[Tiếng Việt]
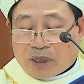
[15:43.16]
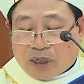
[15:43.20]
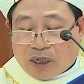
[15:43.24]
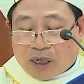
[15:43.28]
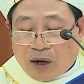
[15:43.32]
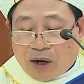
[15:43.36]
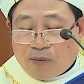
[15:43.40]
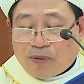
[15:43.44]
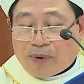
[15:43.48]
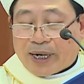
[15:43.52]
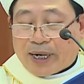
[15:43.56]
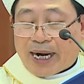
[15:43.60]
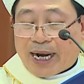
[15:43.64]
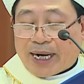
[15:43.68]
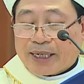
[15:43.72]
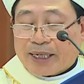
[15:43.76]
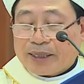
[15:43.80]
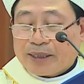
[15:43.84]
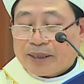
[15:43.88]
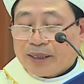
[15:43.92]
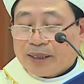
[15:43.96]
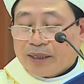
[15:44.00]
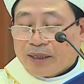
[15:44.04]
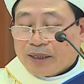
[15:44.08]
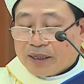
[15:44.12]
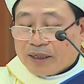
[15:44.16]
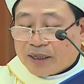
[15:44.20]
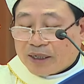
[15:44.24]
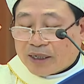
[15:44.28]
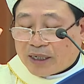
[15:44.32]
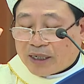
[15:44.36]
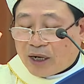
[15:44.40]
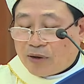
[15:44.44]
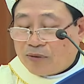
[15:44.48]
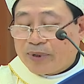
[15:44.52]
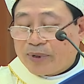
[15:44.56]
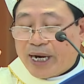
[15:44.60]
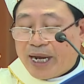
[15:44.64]
không khăn
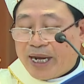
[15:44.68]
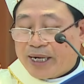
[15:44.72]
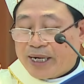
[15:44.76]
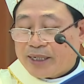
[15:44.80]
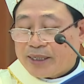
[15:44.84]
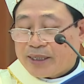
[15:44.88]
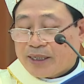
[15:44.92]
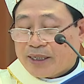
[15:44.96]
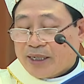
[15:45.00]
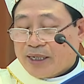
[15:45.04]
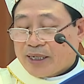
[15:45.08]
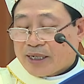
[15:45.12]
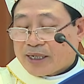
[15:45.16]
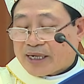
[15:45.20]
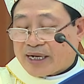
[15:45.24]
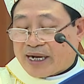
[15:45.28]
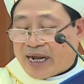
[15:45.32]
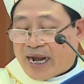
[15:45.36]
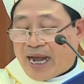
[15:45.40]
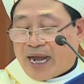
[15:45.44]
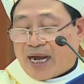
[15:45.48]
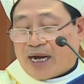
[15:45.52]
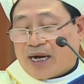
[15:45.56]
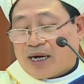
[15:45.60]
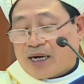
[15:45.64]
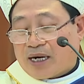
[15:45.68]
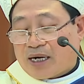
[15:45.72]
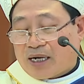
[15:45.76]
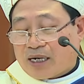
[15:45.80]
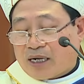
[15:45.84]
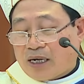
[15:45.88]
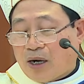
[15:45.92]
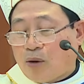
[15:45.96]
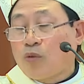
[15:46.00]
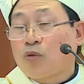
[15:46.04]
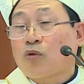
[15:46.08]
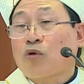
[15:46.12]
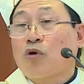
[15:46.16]
không nến càng
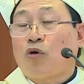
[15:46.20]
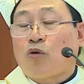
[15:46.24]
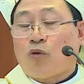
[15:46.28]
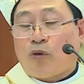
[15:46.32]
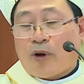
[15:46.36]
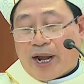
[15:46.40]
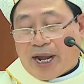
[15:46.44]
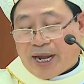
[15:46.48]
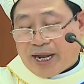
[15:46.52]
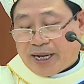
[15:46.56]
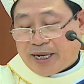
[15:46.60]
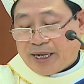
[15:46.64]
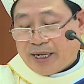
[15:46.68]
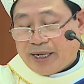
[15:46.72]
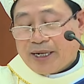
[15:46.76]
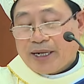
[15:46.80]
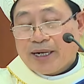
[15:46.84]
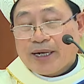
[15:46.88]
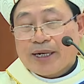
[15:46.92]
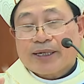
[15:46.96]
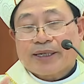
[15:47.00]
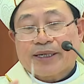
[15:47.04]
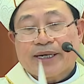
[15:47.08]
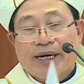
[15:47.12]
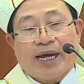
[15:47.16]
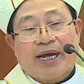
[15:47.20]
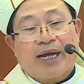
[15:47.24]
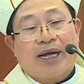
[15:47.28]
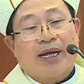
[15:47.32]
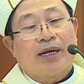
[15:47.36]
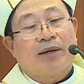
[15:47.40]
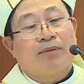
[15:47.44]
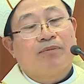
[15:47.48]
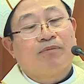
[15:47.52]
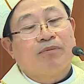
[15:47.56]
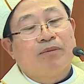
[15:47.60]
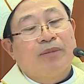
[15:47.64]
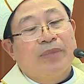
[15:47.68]
không có hoa
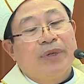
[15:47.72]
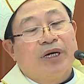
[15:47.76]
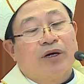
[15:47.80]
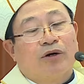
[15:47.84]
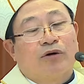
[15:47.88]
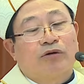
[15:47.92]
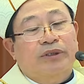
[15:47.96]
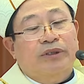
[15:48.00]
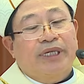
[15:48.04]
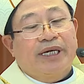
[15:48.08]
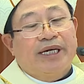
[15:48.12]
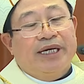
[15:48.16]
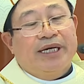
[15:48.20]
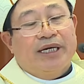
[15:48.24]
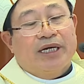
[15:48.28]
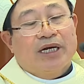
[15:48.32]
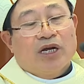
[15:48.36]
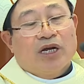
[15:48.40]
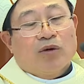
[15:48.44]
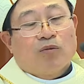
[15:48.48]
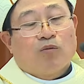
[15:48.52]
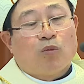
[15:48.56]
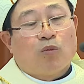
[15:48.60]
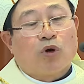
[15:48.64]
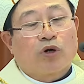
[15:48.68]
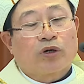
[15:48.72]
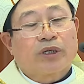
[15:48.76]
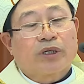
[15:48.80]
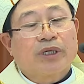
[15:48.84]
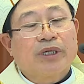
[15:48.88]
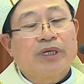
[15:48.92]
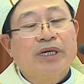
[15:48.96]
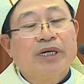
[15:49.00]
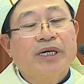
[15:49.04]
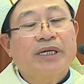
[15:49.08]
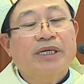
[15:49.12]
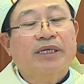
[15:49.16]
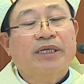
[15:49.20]
để biểu thị một
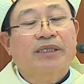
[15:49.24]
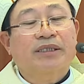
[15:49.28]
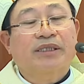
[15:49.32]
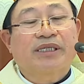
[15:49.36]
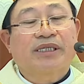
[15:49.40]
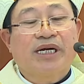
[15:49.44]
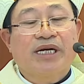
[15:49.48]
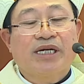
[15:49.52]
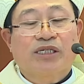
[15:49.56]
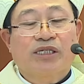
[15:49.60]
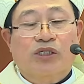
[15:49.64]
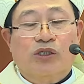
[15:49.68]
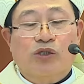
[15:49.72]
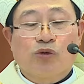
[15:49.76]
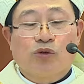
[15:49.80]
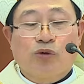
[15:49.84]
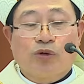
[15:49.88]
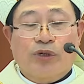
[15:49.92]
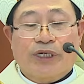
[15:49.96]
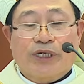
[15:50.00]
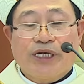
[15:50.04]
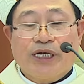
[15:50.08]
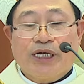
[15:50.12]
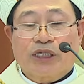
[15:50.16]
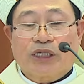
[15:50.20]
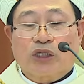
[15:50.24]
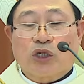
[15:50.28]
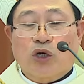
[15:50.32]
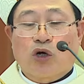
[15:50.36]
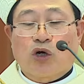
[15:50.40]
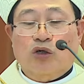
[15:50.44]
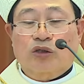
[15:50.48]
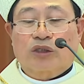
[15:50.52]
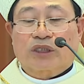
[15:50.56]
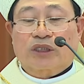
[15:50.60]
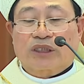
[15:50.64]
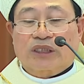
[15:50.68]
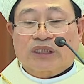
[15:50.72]
Đức Giêsu
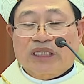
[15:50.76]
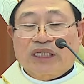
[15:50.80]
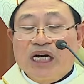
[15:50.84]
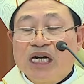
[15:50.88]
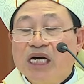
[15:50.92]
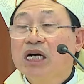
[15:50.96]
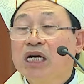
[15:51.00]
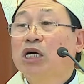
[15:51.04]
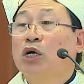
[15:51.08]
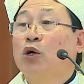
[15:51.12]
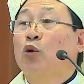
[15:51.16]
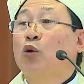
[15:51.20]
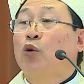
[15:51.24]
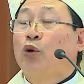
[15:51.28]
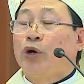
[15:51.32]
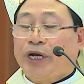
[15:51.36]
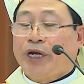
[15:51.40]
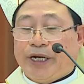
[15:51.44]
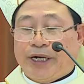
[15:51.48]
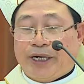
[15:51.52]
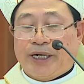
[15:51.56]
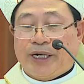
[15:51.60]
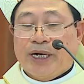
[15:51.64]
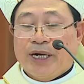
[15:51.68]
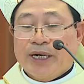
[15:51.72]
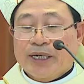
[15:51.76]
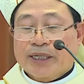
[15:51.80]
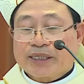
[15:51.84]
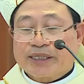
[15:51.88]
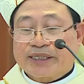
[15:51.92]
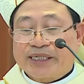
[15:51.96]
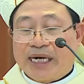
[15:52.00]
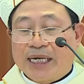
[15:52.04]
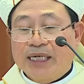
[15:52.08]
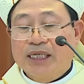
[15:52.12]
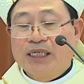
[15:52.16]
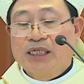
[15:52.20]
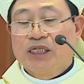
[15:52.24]
Kitô tự hủy
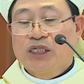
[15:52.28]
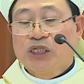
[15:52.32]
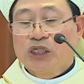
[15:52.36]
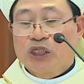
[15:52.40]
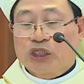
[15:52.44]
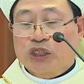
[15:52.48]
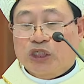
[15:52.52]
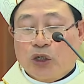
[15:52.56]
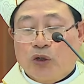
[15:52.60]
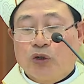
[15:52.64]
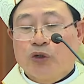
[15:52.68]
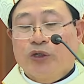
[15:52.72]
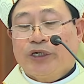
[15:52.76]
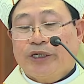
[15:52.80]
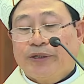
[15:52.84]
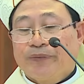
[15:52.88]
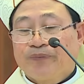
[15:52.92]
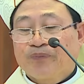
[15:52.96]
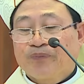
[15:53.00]
trần trụi